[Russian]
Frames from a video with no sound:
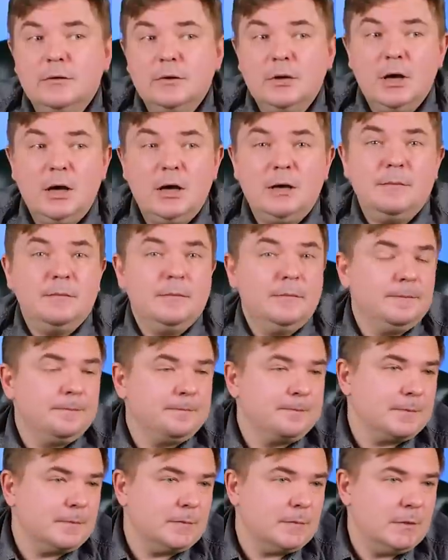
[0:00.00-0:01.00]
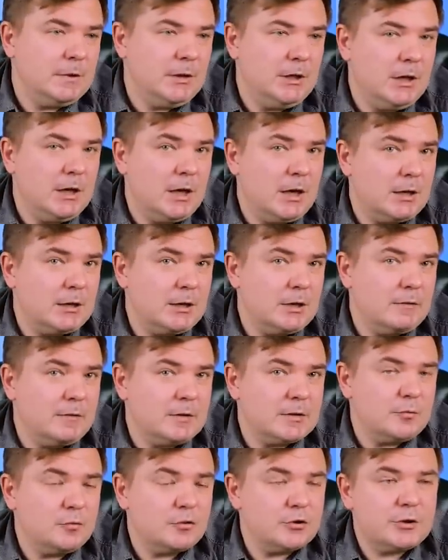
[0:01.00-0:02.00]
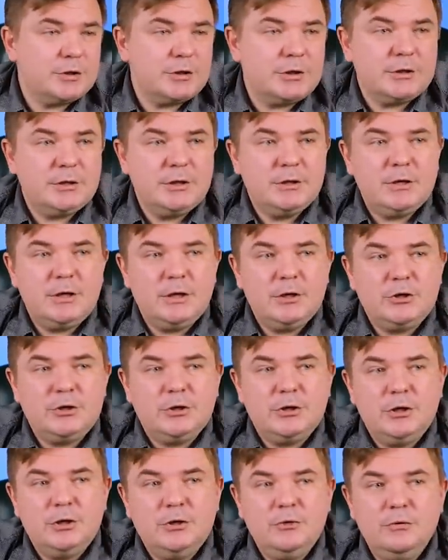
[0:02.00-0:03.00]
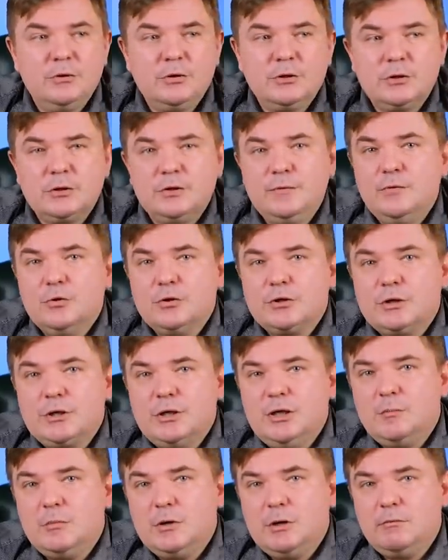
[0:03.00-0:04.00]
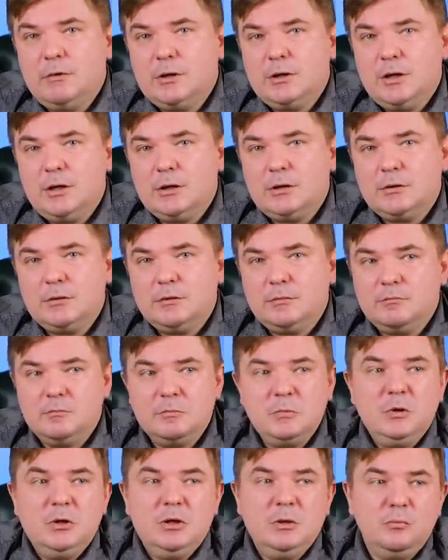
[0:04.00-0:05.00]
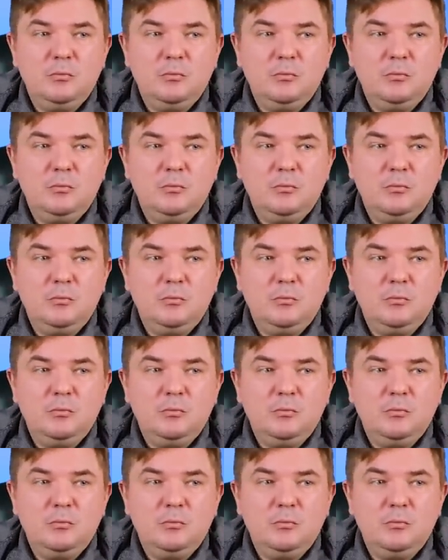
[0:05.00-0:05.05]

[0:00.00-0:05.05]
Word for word: Да, ни о каких возможностях здесь речи не идет, звезд с неба хватать не